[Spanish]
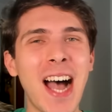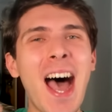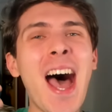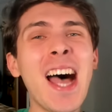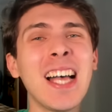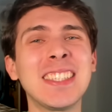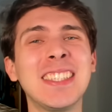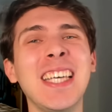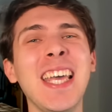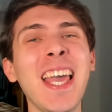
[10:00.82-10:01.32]

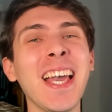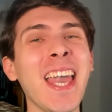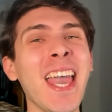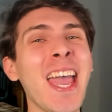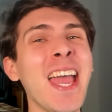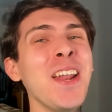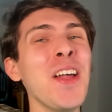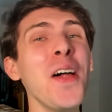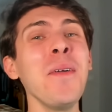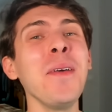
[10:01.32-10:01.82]
Así
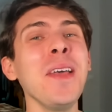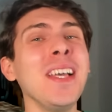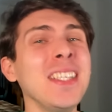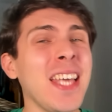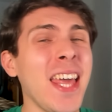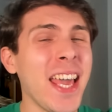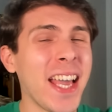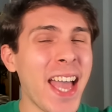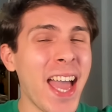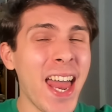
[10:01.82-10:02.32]
que no olvides
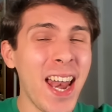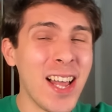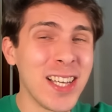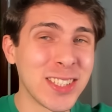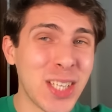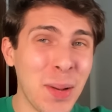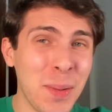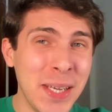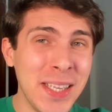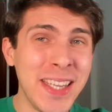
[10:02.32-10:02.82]
dejar en los
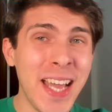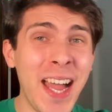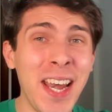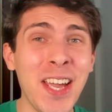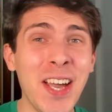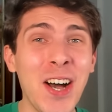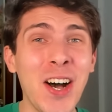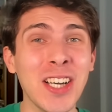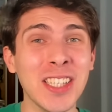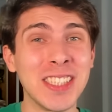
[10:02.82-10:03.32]

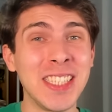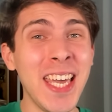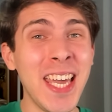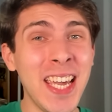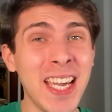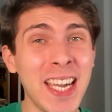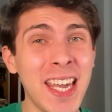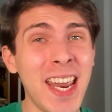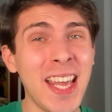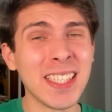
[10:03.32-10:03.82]
comentarios
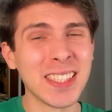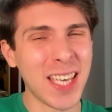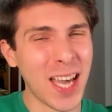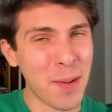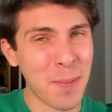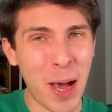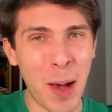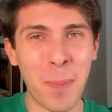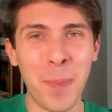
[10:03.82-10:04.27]
quién crees que es más